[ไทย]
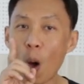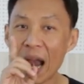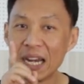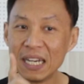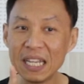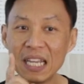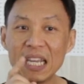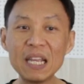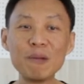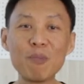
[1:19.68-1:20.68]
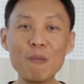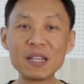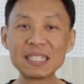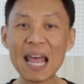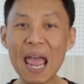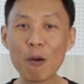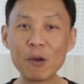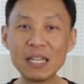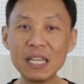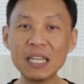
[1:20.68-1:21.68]
วันนี้ผมจะแสดง
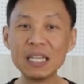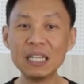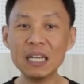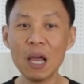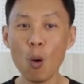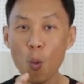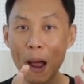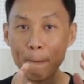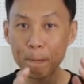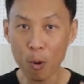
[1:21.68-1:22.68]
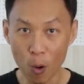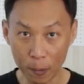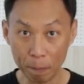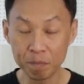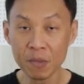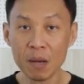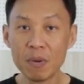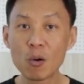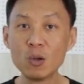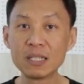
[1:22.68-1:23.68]
วิธีวัดผล
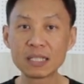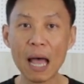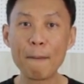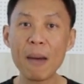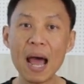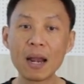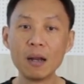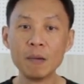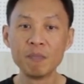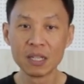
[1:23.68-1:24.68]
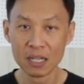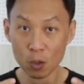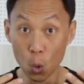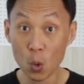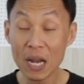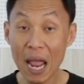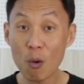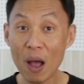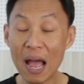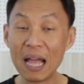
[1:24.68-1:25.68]
เพื่อคุณจะสามารถรู้ได้
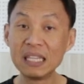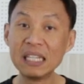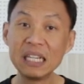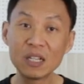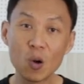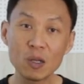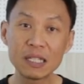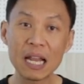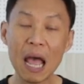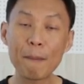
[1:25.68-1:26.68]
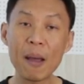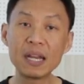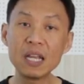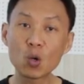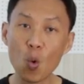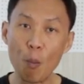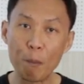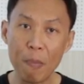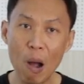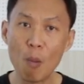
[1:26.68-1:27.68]
ว่ายิงโฆษณาไปที่กลุ่ม
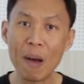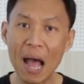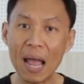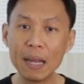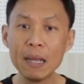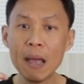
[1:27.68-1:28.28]
เป้าหมาย